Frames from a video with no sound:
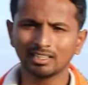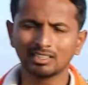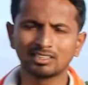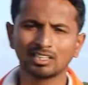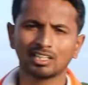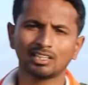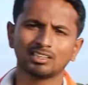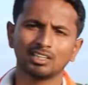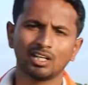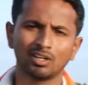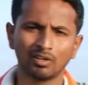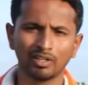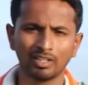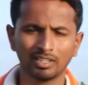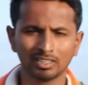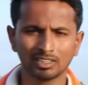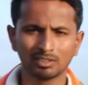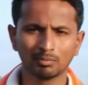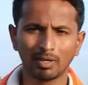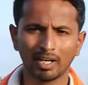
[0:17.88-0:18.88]
कि चर्चा हो
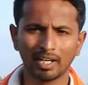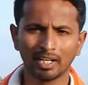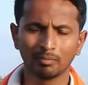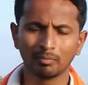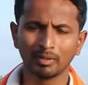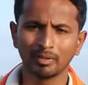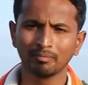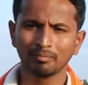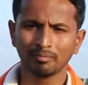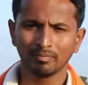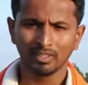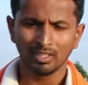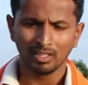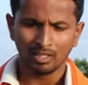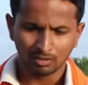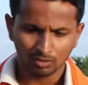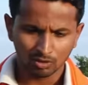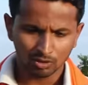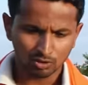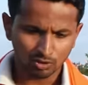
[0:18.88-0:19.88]
रही इस बारे में
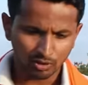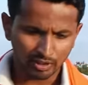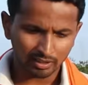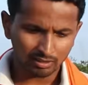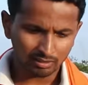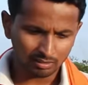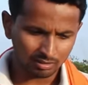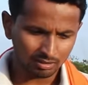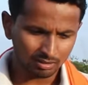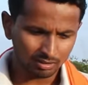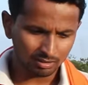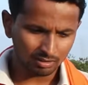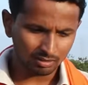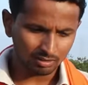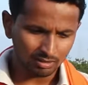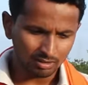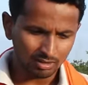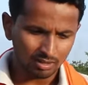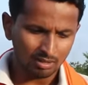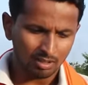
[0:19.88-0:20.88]
दोस्तों एक
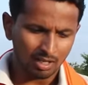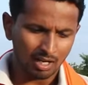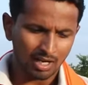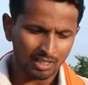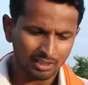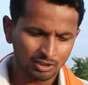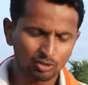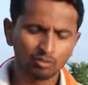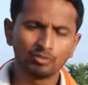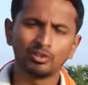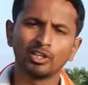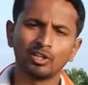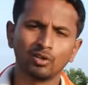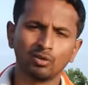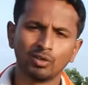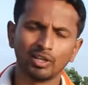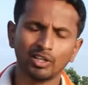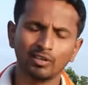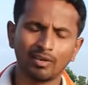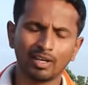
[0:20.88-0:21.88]
आज जो वीडियो
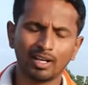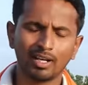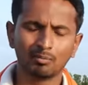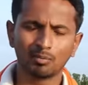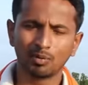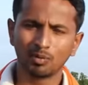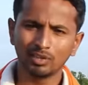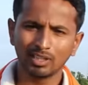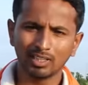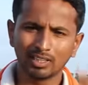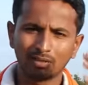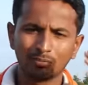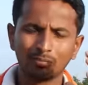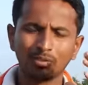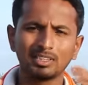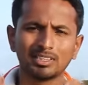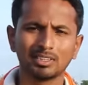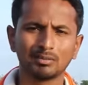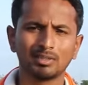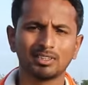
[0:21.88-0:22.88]
होने वाला है बहुत ही
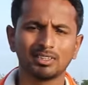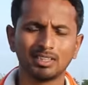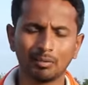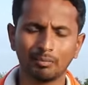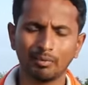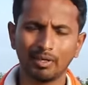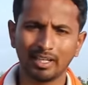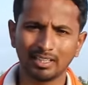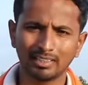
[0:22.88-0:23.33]
गंभीर समस्या पे